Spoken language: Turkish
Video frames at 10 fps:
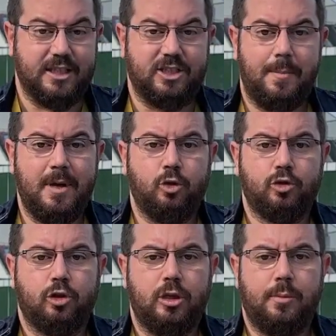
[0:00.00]
Can
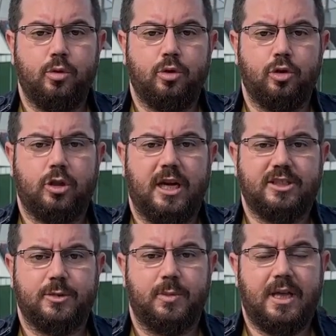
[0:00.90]
Yurdakul'la bugünkü
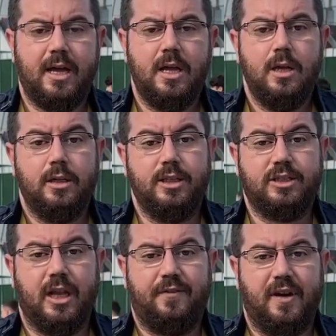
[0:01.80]
karşılaşmada
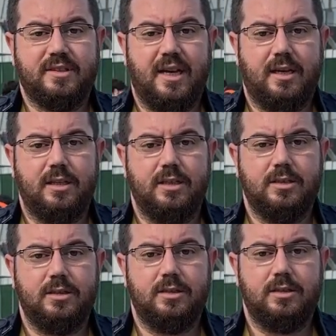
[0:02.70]
inşallah fazla
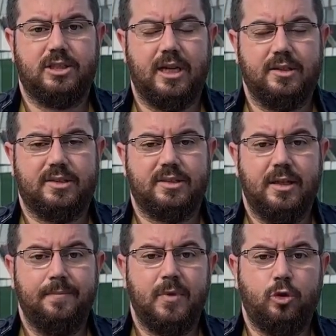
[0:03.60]
e, şans
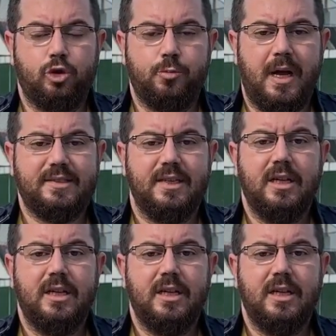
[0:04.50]
düşmez.